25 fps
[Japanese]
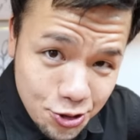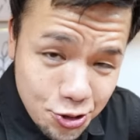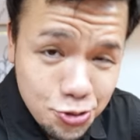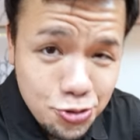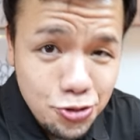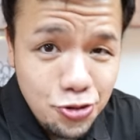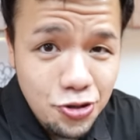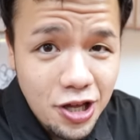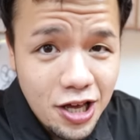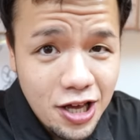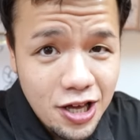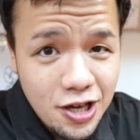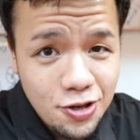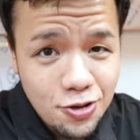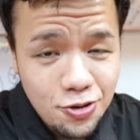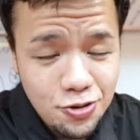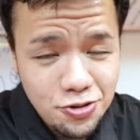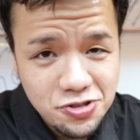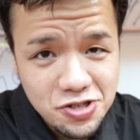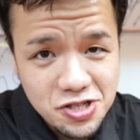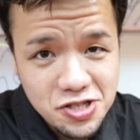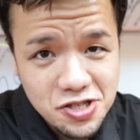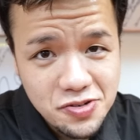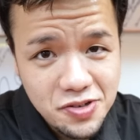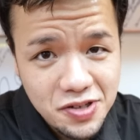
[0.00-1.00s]
ということで
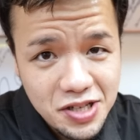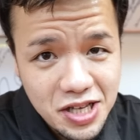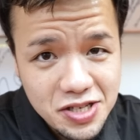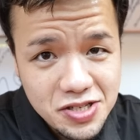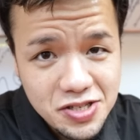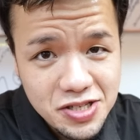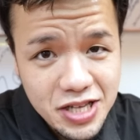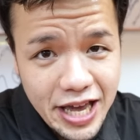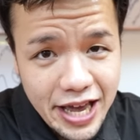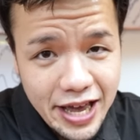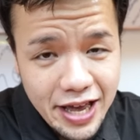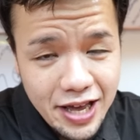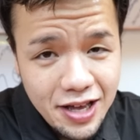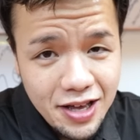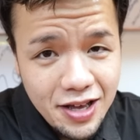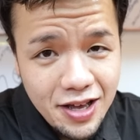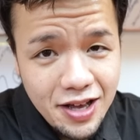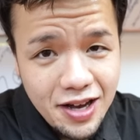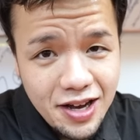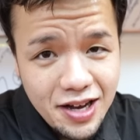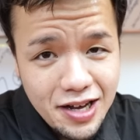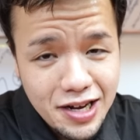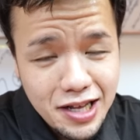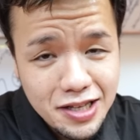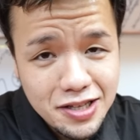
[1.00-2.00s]
本日はですね
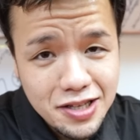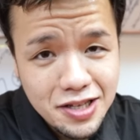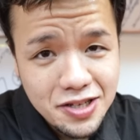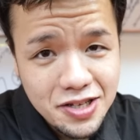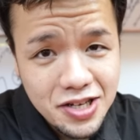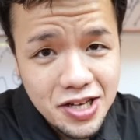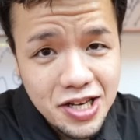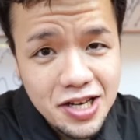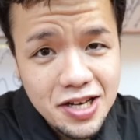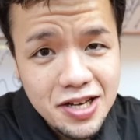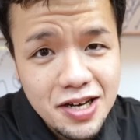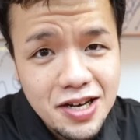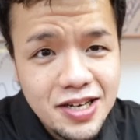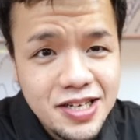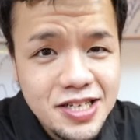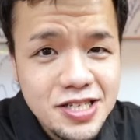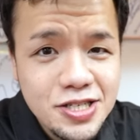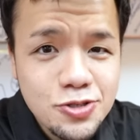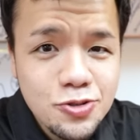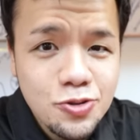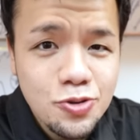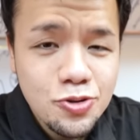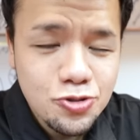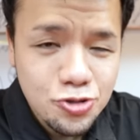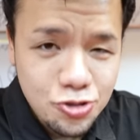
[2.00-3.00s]
新たに
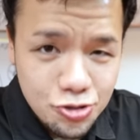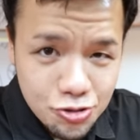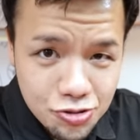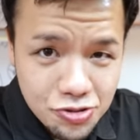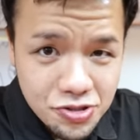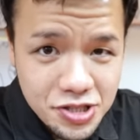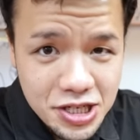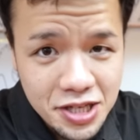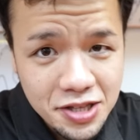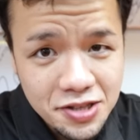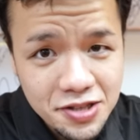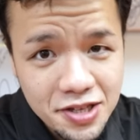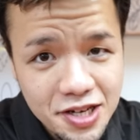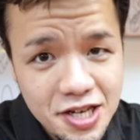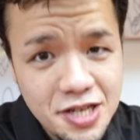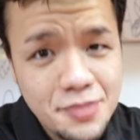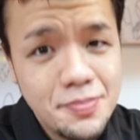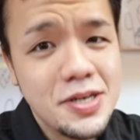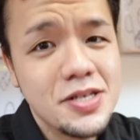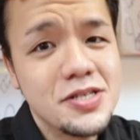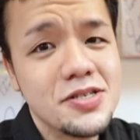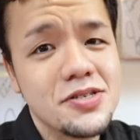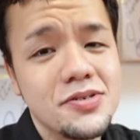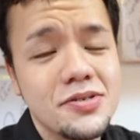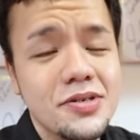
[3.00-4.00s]
改装直前になり
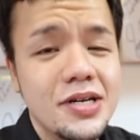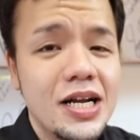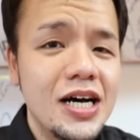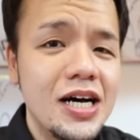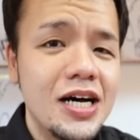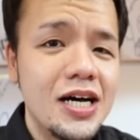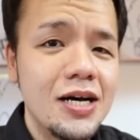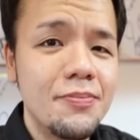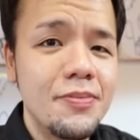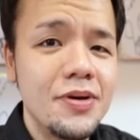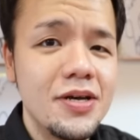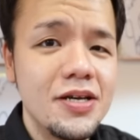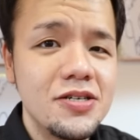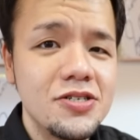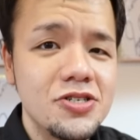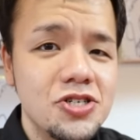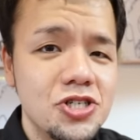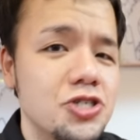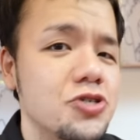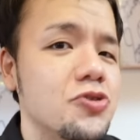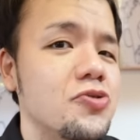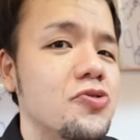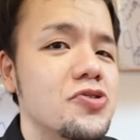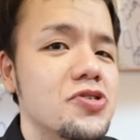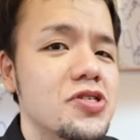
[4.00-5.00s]
ますラーメン
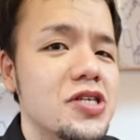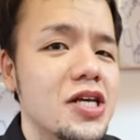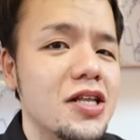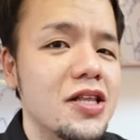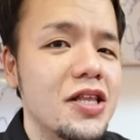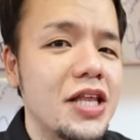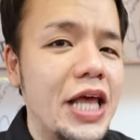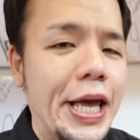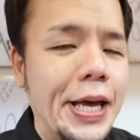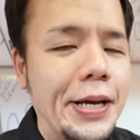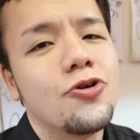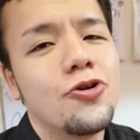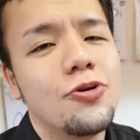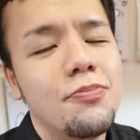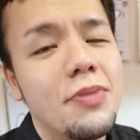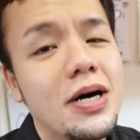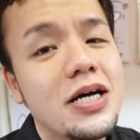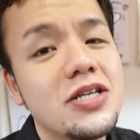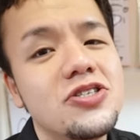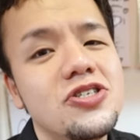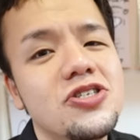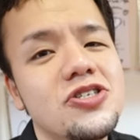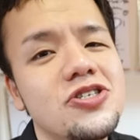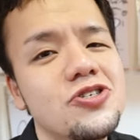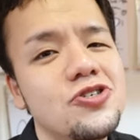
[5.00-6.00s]
師匠さんで
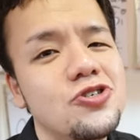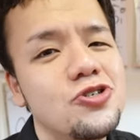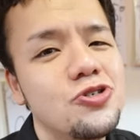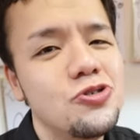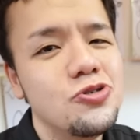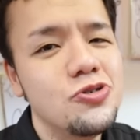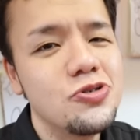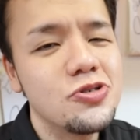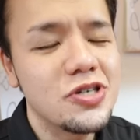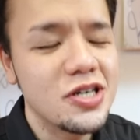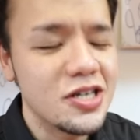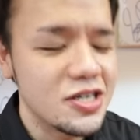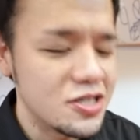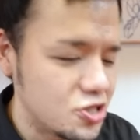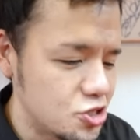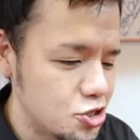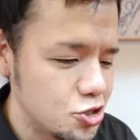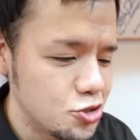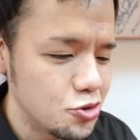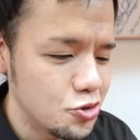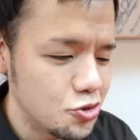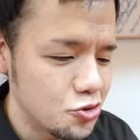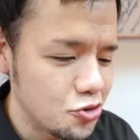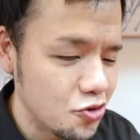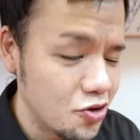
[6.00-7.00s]
町中華師
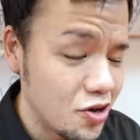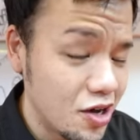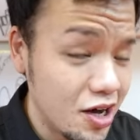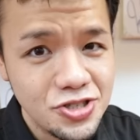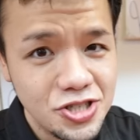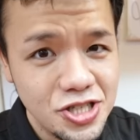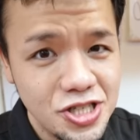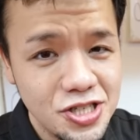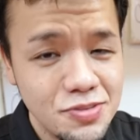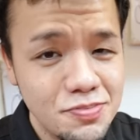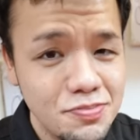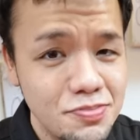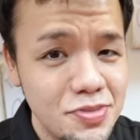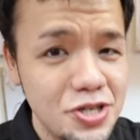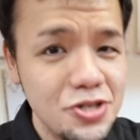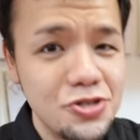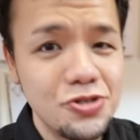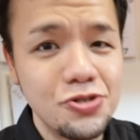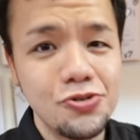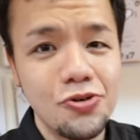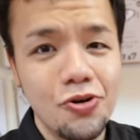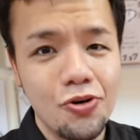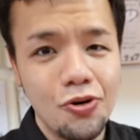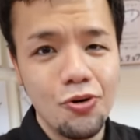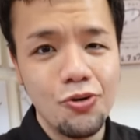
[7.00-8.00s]
匠の新
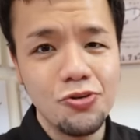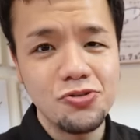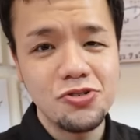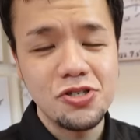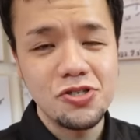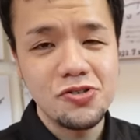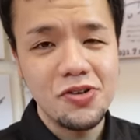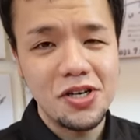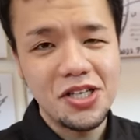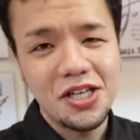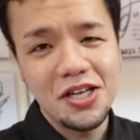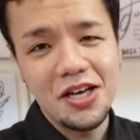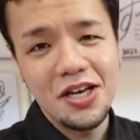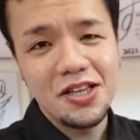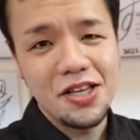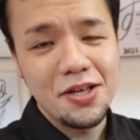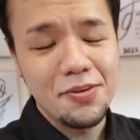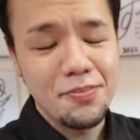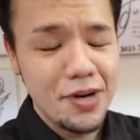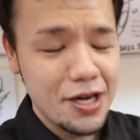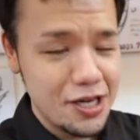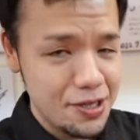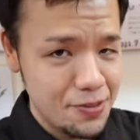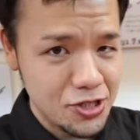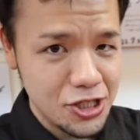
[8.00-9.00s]
メニューを本日はいただい
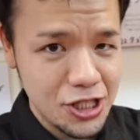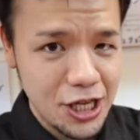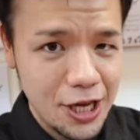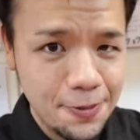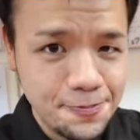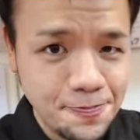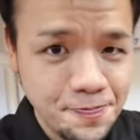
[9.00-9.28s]
てまいりました